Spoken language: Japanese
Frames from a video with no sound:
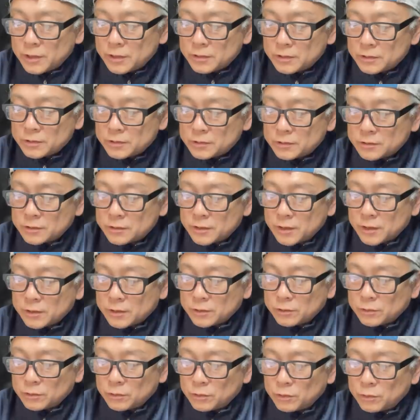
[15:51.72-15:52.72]
ンズだ
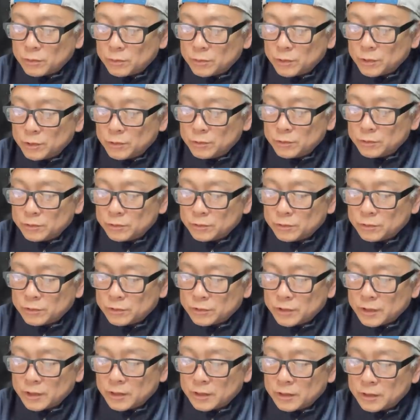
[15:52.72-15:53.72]
と思う
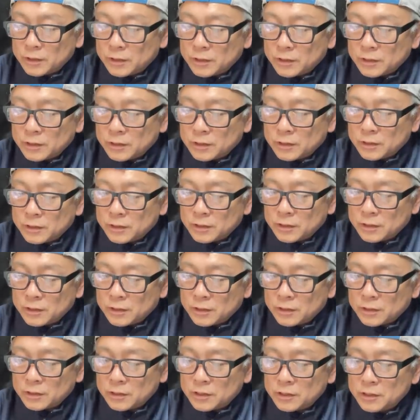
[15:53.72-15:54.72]
ので、
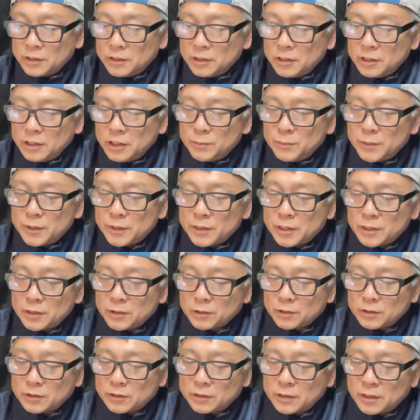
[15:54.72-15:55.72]
えー、ギリギリまで
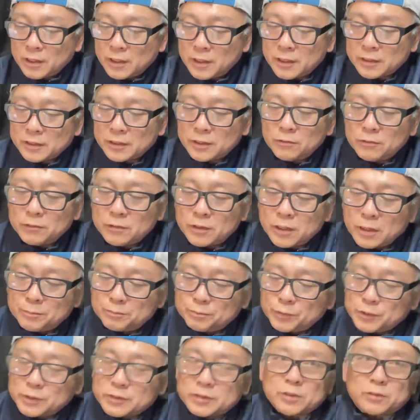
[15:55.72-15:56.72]
寄って花を
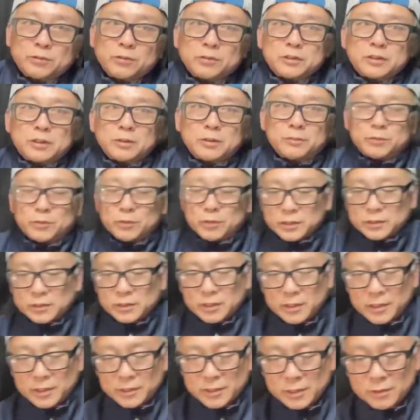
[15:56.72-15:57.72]
アップして撮ってもよかっ
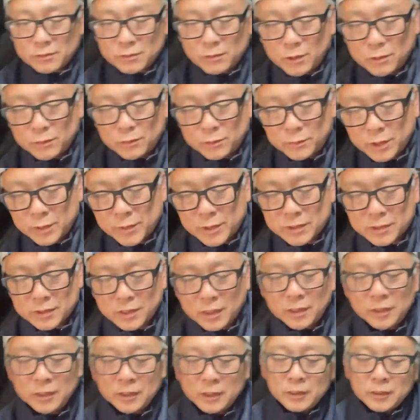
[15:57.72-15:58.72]
たかなとは思います
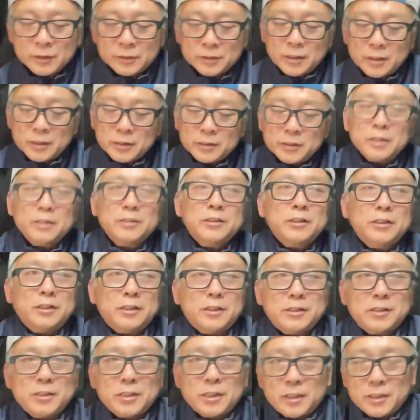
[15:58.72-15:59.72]
が、なかなか綺麗
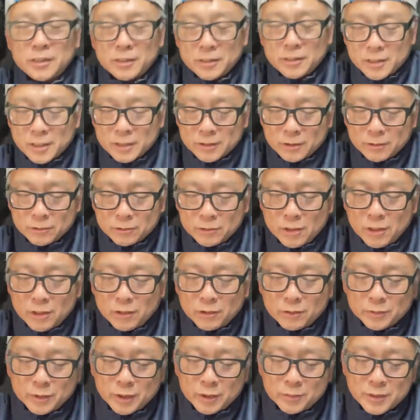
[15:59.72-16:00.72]
な仕上がりになってるとは
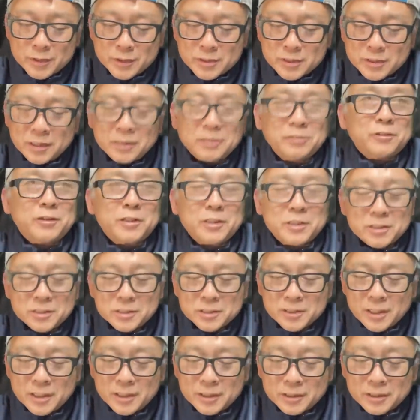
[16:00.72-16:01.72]
思います。井上秀
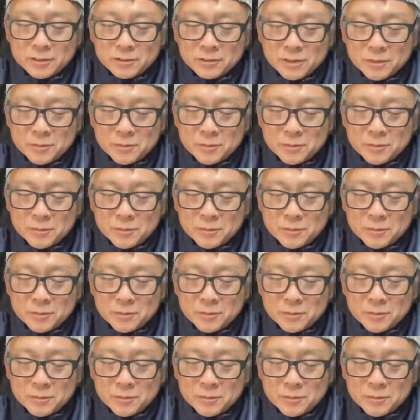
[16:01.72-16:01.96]
さんありがとうござい